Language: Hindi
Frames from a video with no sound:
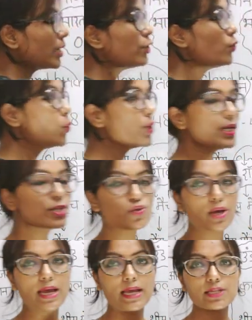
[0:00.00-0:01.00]
इन्होंने
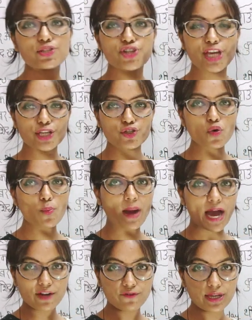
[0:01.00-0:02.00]
जो है
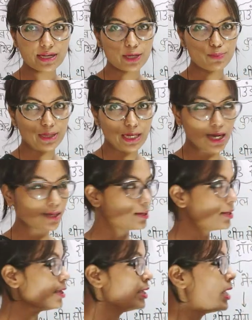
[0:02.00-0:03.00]
छः रन
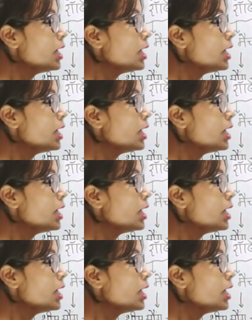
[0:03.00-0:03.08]
बनाकर